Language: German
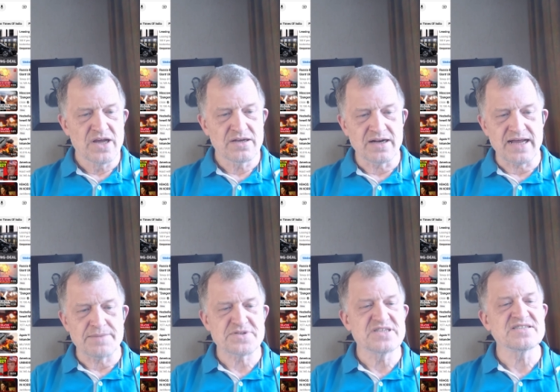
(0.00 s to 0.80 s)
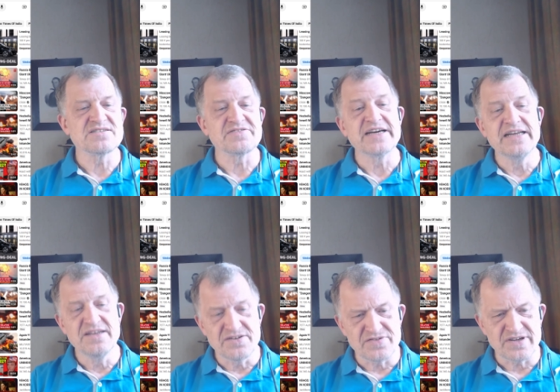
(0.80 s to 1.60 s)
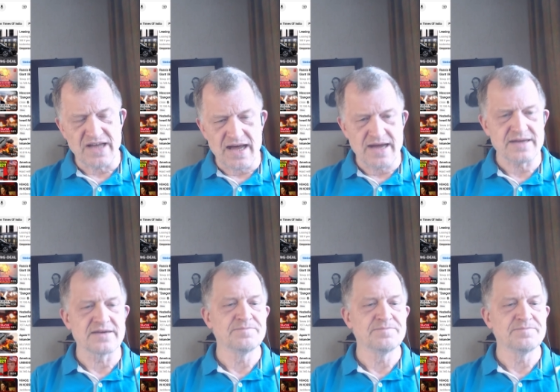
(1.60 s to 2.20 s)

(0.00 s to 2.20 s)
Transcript: dann gab es diesen Friedensvertrag